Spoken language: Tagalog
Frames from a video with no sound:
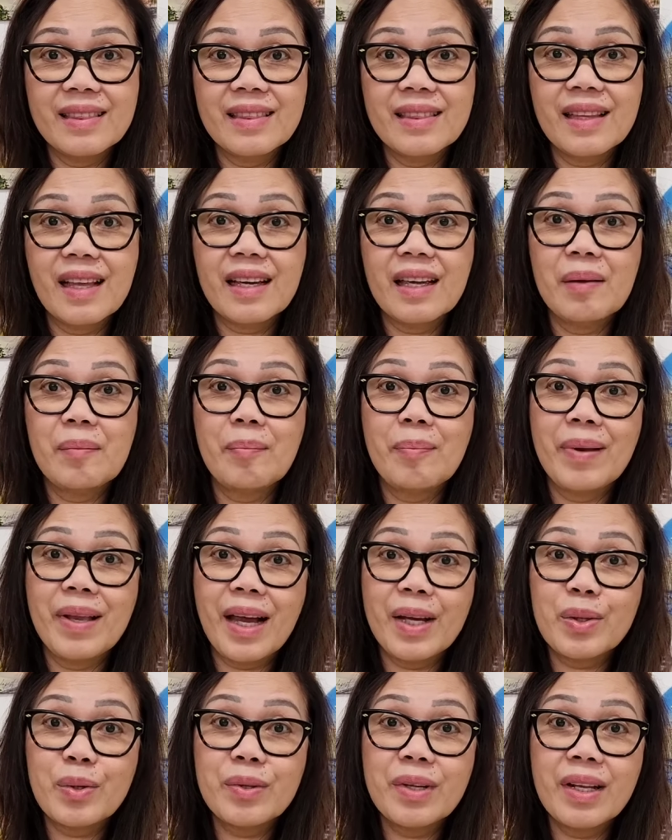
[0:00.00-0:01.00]
ng
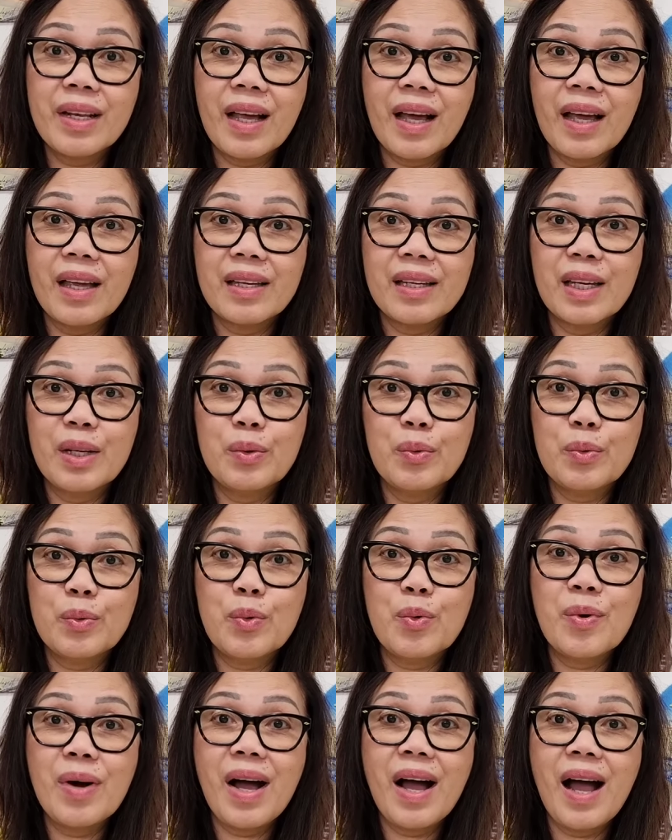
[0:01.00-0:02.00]
empleyado nila ay
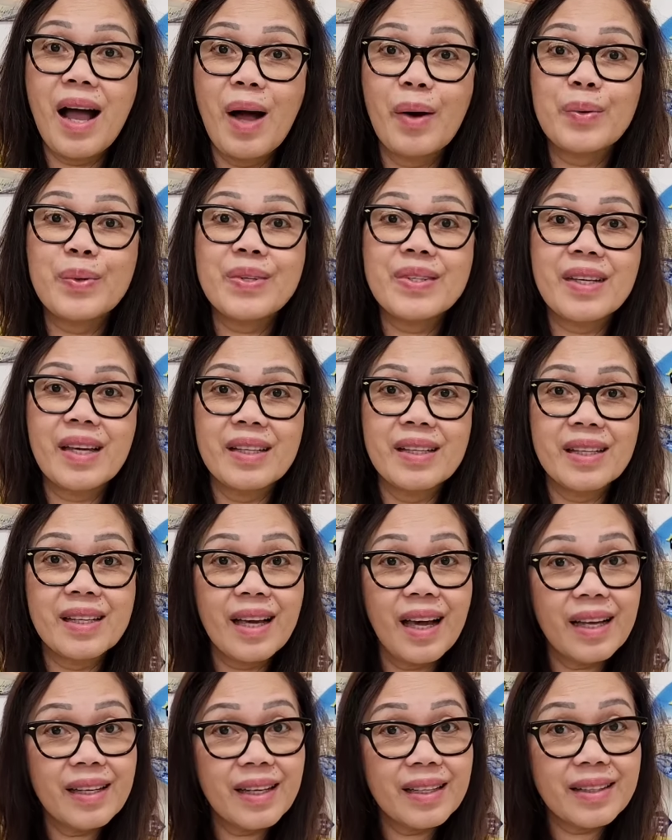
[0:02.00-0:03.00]
kinukuha outside
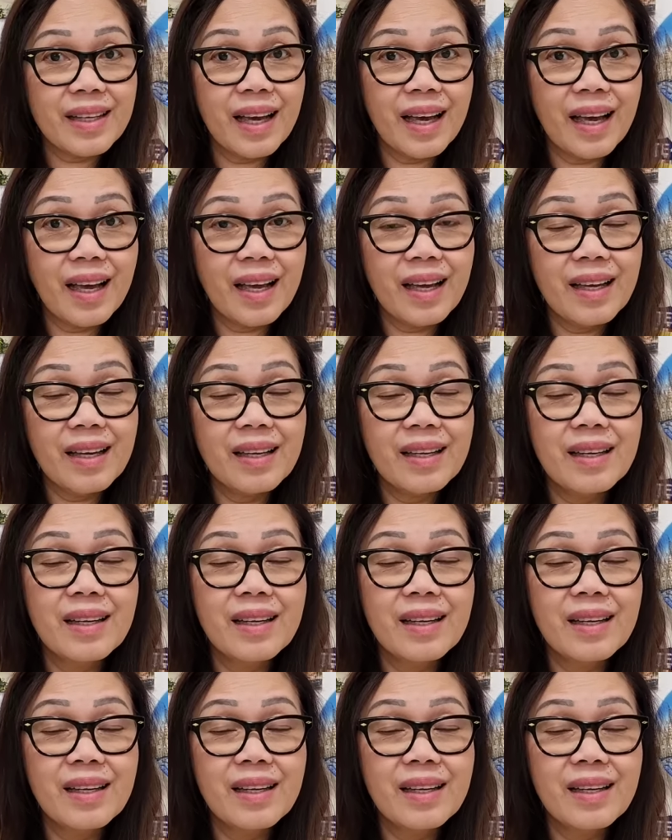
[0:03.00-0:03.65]
Canada,